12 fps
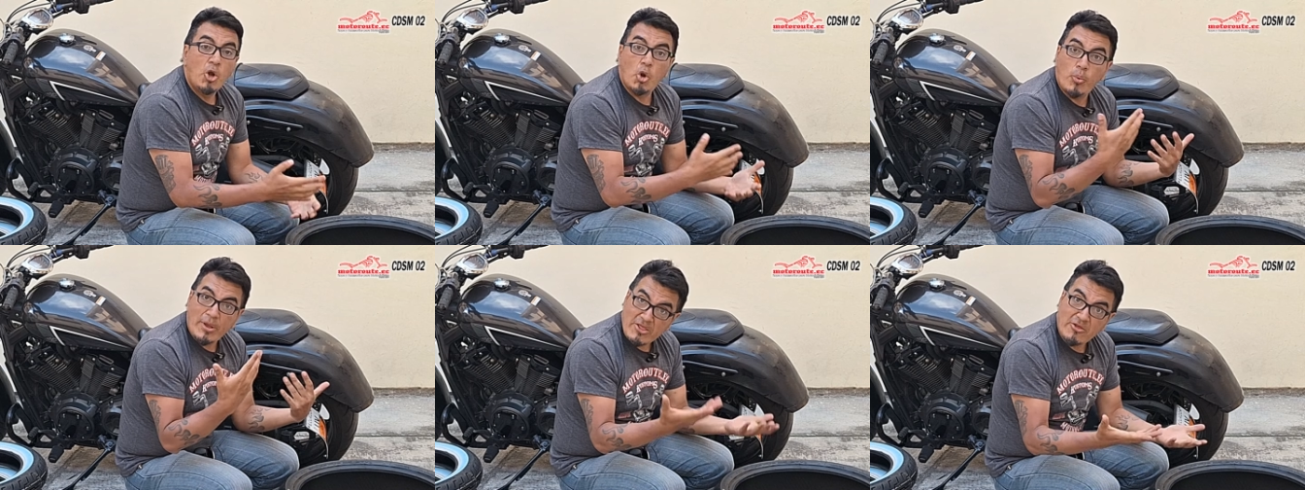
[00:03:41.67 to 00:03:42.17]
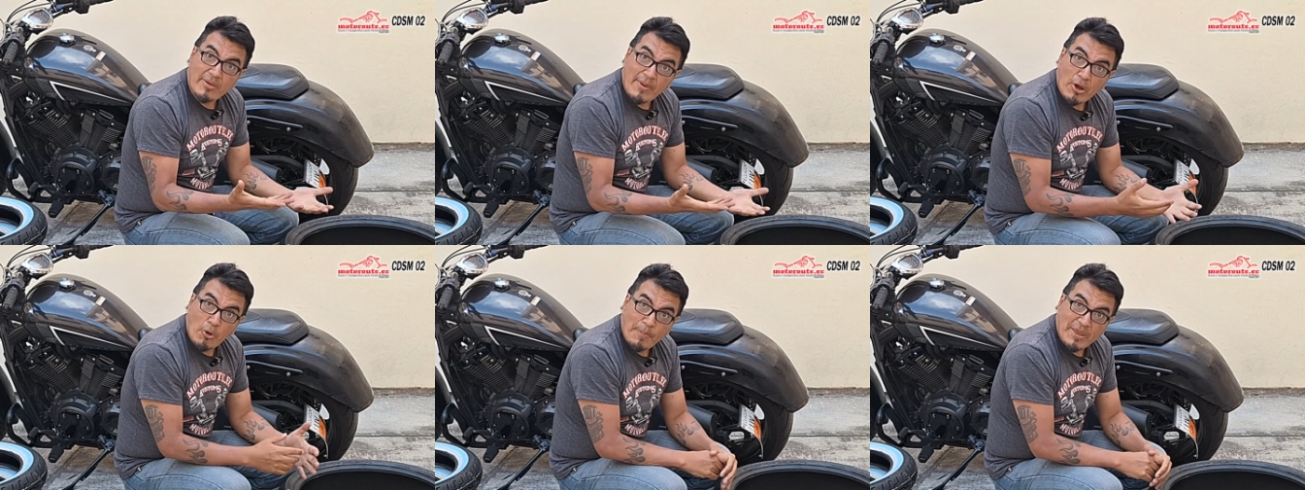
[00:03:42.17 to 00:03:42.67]
Lo bueno de
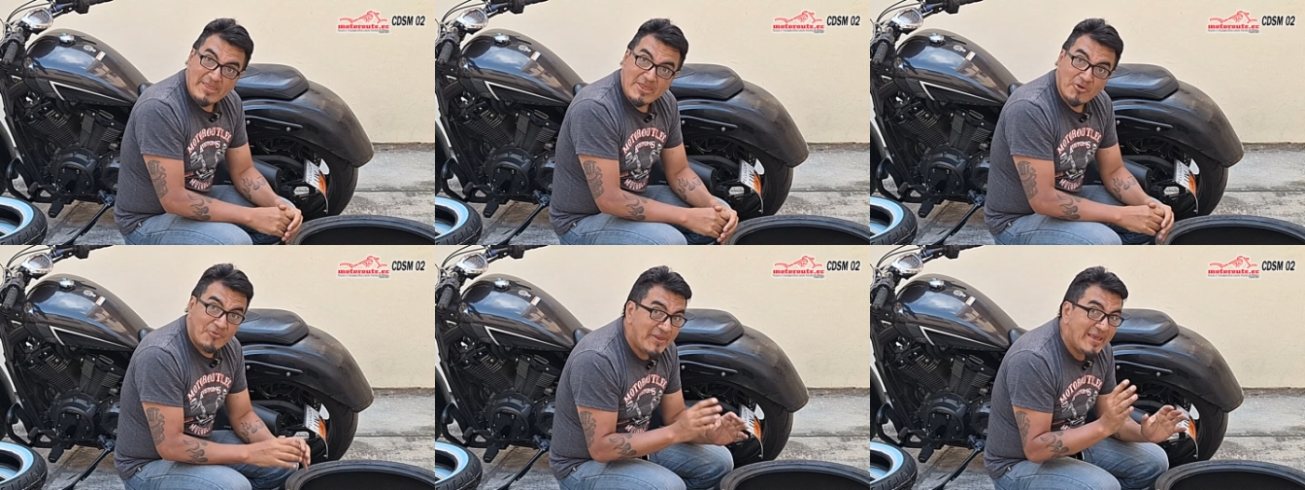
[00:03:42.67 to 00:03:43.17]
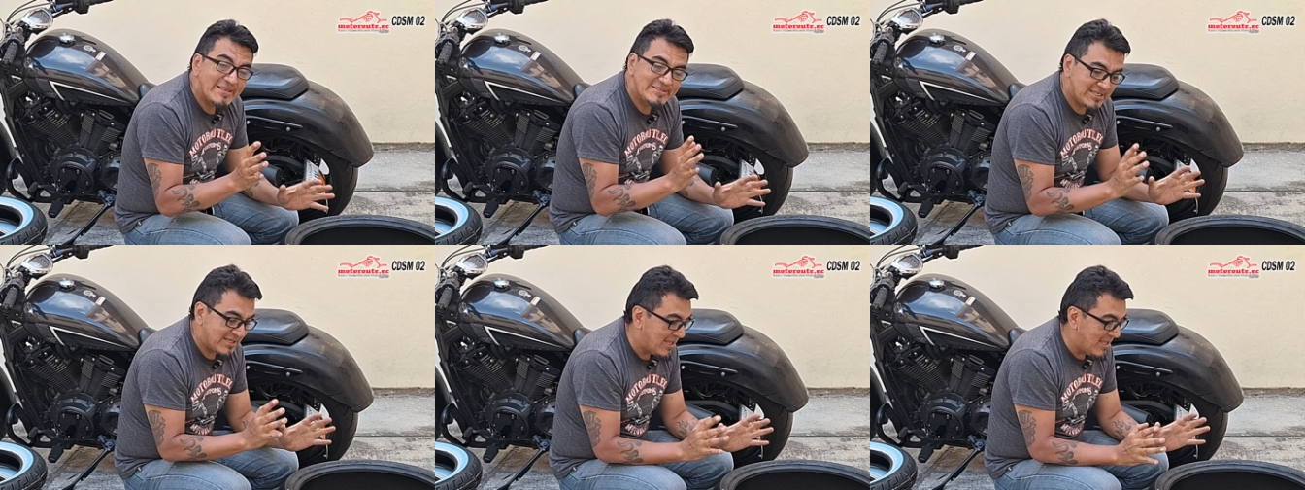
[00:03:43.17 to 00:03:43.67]
bajo pedido,
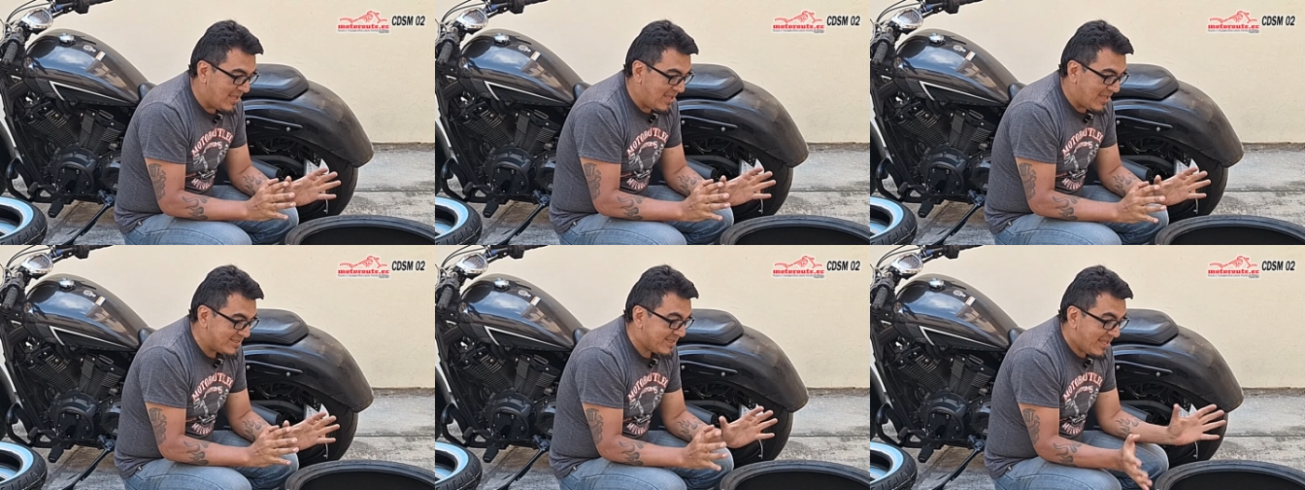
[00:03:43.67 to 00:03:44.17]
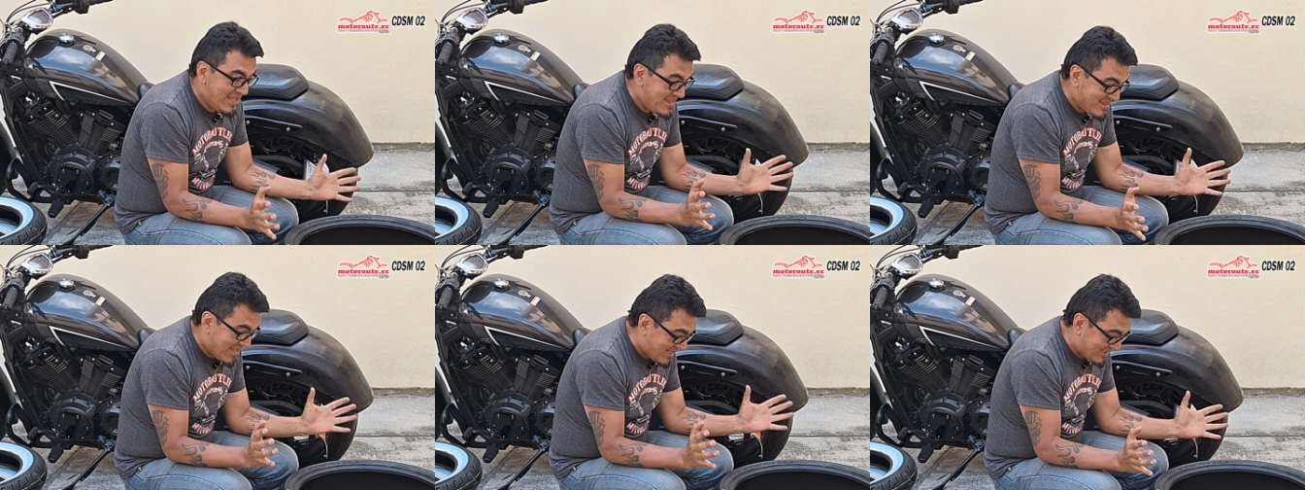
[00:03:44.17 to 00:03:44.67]
fíjense, es
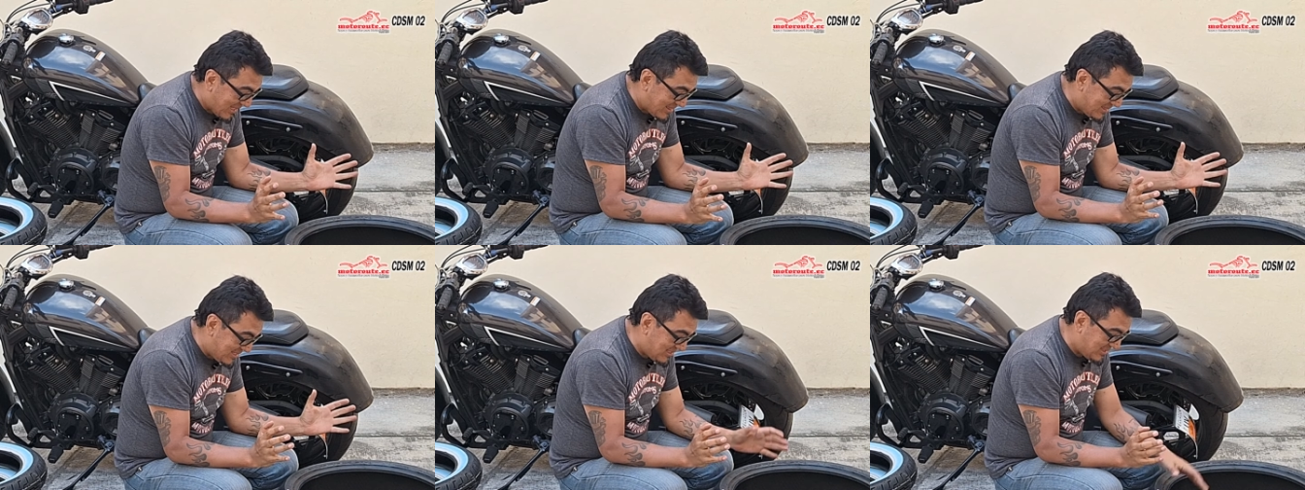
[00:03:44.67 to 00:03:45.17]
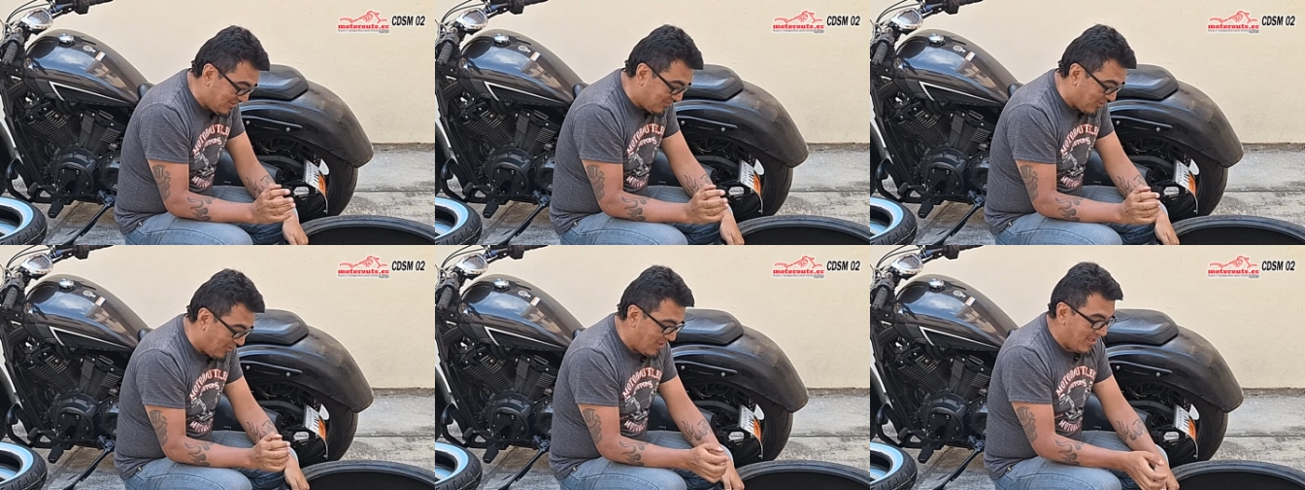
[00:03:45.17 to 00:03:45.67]

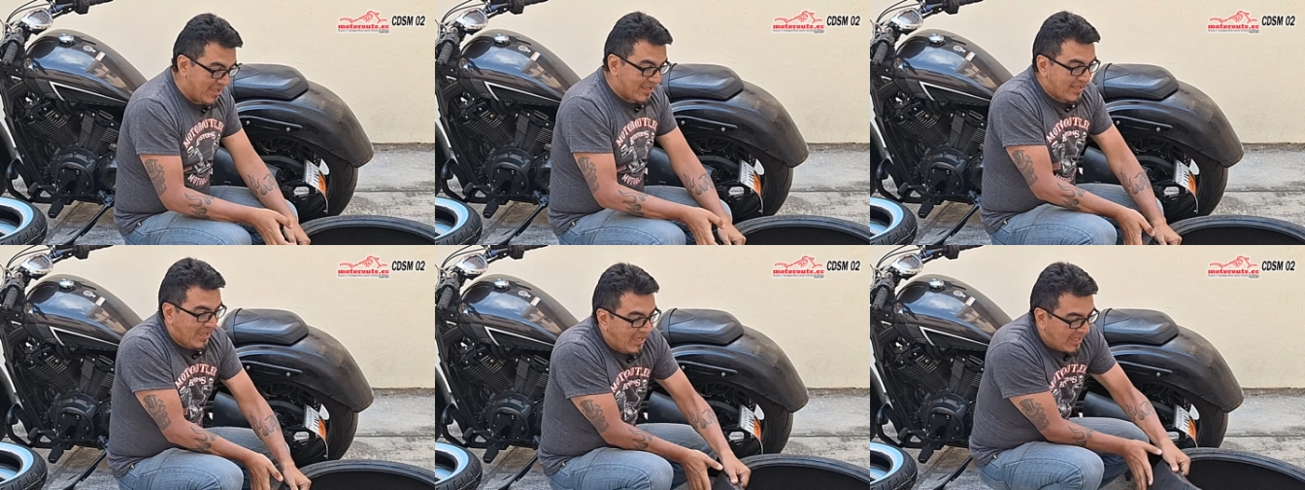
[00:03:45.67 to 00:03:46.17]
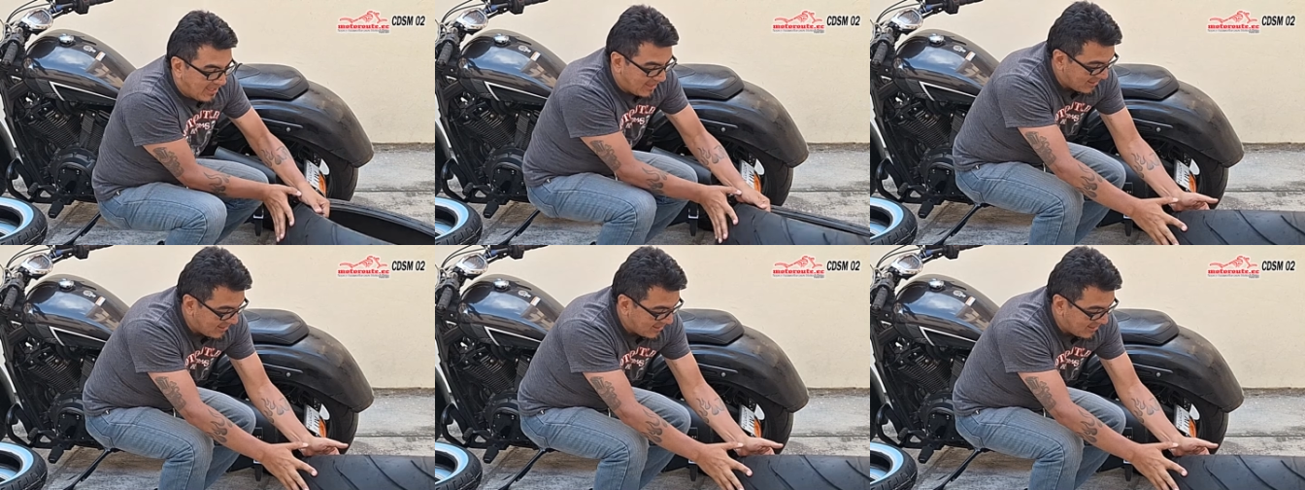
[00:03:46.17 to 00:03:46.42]
interesantísimo que